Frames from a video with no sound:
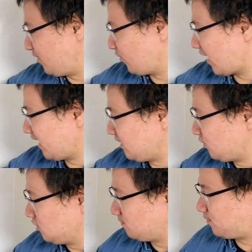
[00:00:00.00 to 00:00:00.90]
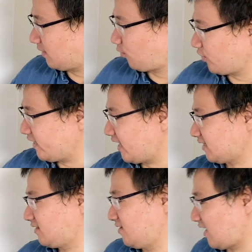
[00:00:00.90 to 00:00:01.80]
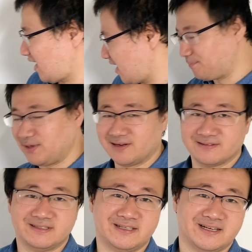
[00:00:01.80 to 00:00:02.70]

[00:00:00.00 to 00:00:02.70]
勢の ライン グループで盛り上がってるアピール。